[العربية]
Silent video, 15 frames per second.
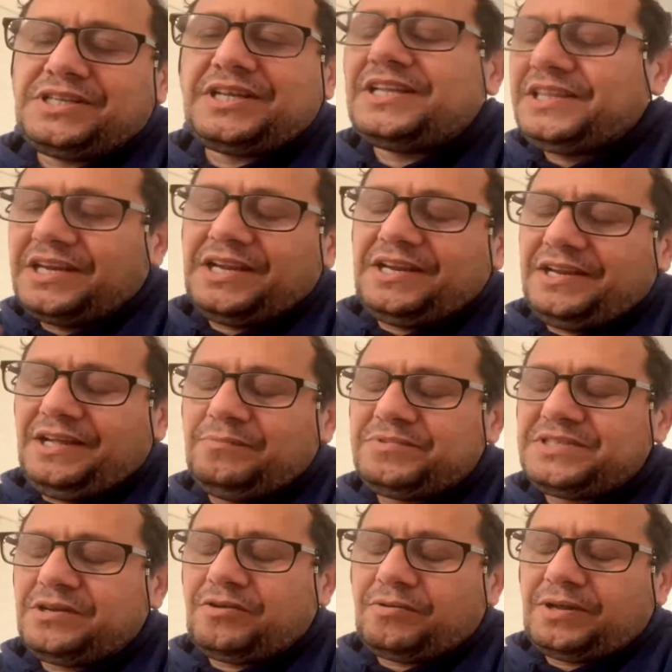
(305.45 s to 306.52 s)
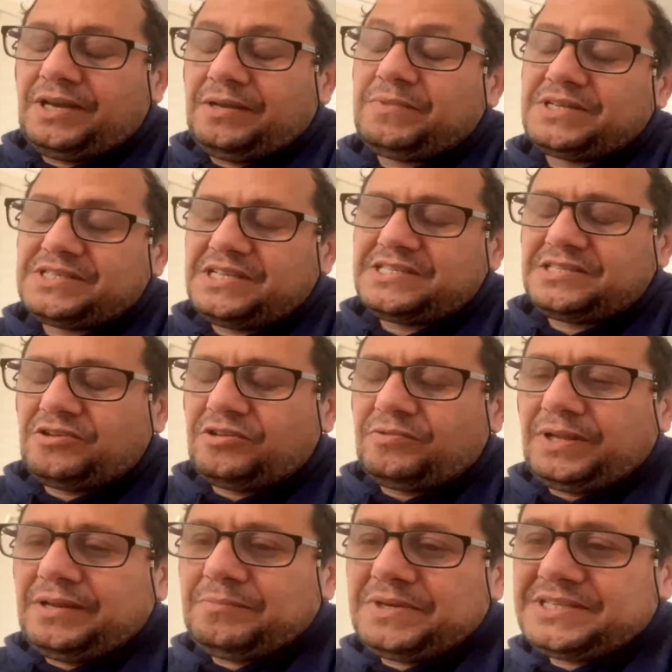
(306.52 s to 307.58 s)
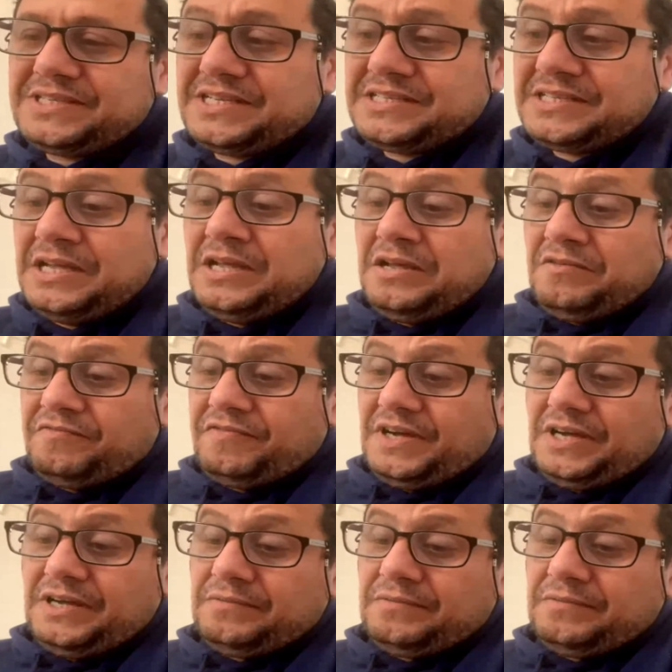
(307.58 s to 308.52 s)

خاطر انا نحب صار قلم رصاص صار قلم رصاص ف